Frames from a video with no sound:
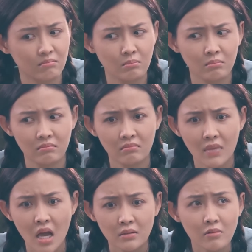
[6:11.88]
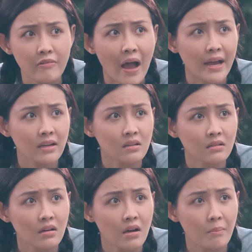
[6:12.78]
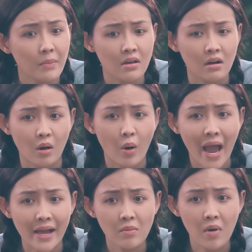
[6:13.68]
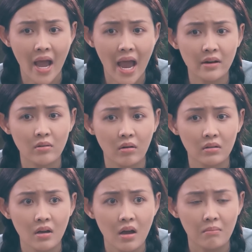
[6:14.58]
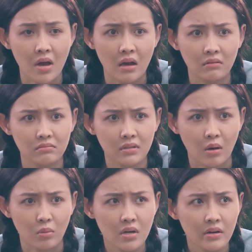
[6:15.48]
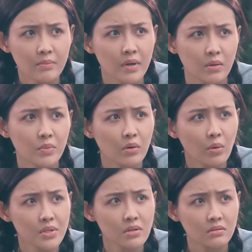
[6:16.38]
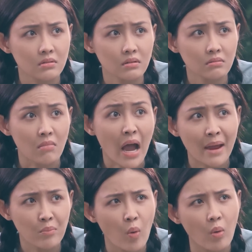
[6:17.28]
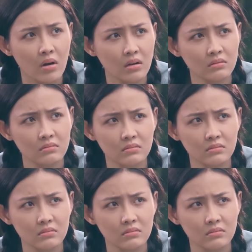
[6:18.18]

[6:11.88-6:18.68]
ừ anh nói phải á bây giờ cậu hai có m hai rồi mà cậu chơi với mình giống như lúc trước nữa mà hai buồn á